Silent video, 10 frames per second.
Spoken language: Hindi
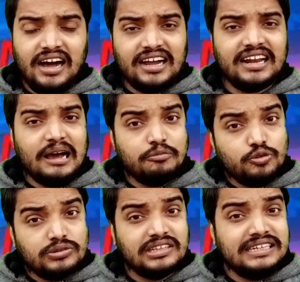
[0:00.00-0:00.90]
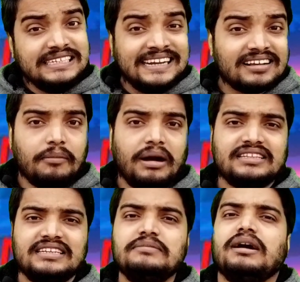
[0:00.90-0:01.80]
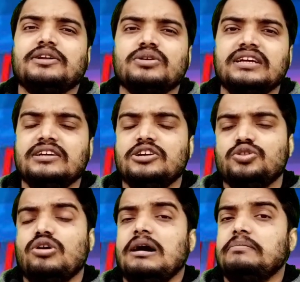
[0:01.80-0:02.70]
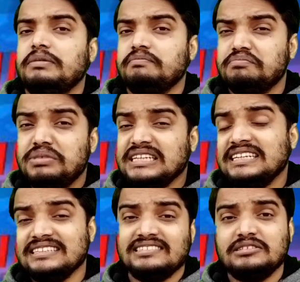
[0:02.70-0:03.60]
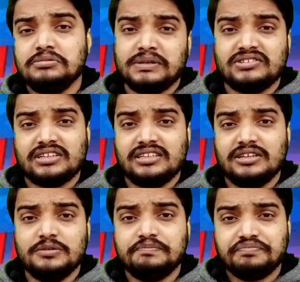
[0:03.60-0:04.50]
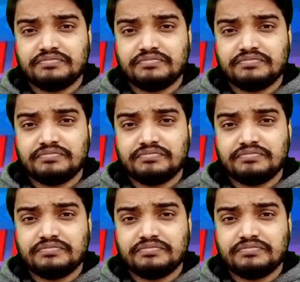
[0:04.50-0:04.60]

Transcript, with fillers: अगर आप उस लीडर का बात नहीं मानोगे तो आप बड़ी टेंशन में पड़ सकते हो